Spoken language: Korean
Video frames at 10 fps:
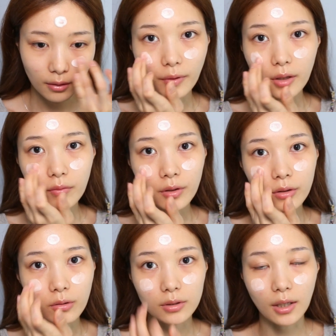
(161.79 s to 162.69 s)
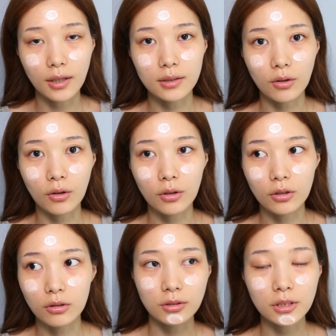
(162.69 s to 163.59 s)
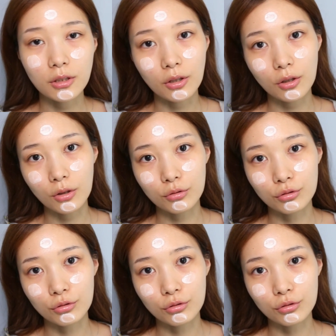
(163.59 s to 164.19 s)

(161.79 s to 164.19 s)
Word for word: 페이브린 영상에서 시어